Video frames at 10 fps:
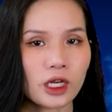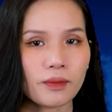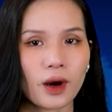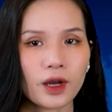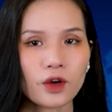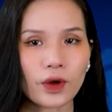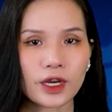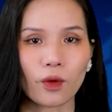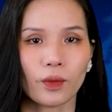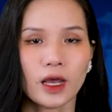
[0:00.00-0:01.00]
sĩ mới huy
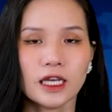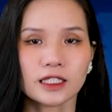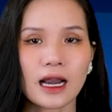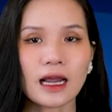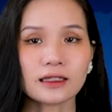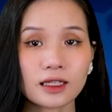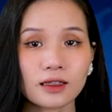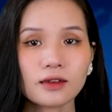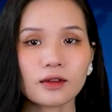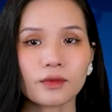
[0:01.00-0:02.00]
động sẽ là thách
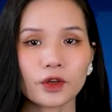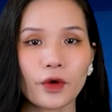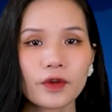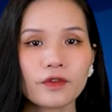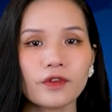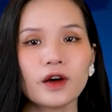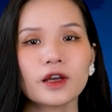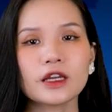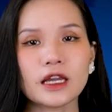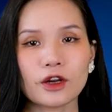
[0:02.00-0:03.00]
thức đối
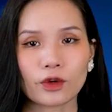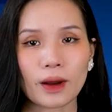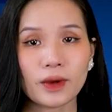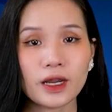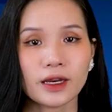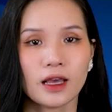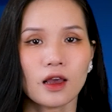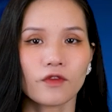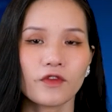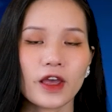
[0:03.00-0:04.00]
với Điện Kremlin
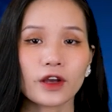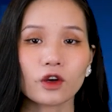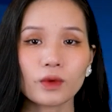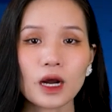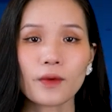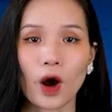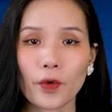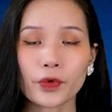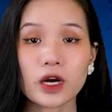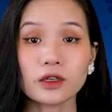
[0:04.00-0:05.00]
về cung cấp
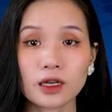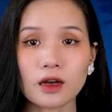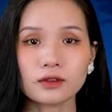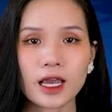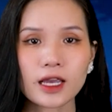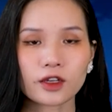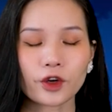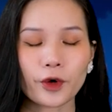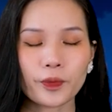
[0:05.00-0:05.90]
hậu cần cần thiết